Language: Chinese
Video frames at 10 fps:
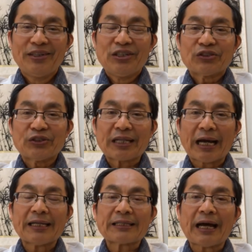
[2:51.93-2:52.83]
所以
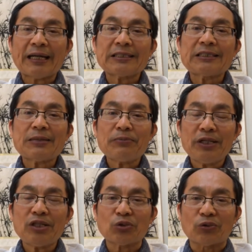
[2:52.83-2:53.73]
他他是这么
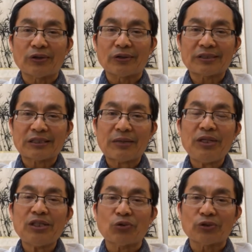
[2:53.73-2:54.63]
一种这么
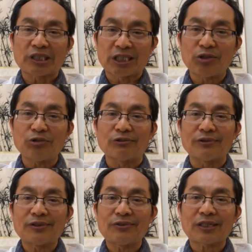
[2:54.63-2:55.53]
一种思路，
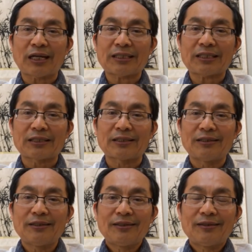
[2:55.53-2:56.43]
就是他是，